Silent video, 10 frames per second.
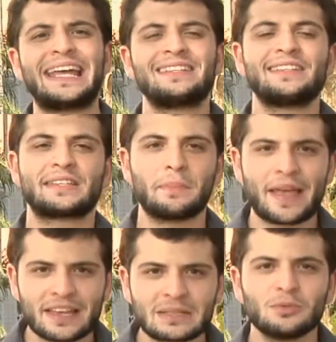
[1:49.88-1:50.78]
esses
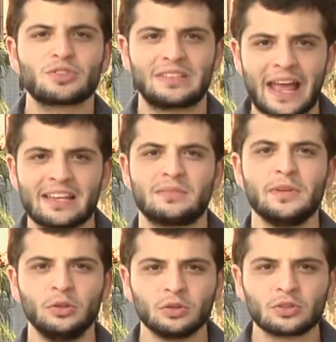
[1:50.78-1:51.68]
mesmos 10
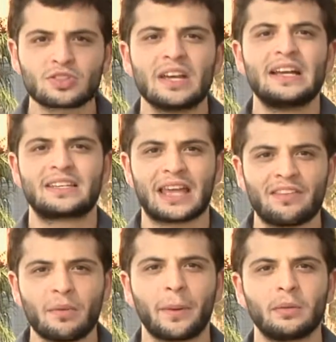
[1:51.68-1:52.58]
minutos
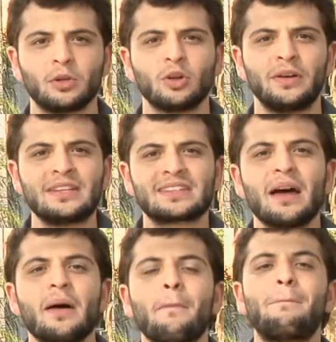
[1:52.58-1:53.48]
servem para o motorista
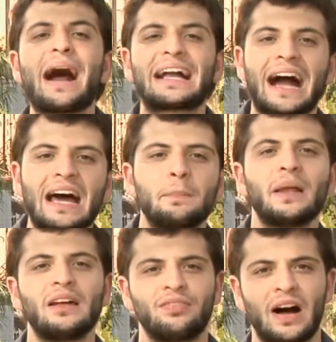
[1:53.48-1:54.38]
pagar
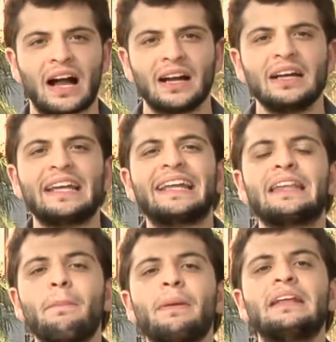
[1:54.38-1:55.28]
pela vaga,
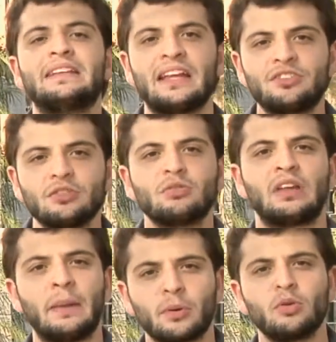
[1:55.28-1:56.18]
independente do
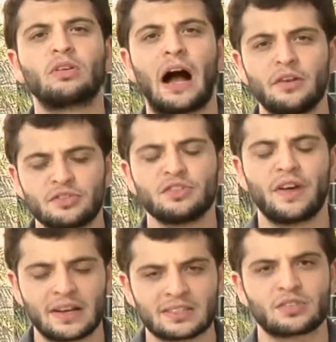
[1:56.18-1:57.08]
tempo que o carro
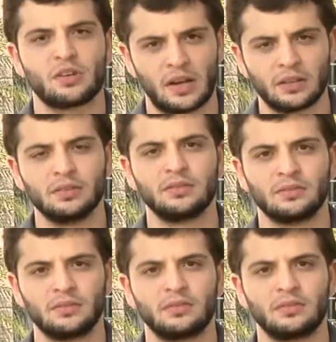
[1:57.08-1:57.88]
estiver estacionado. O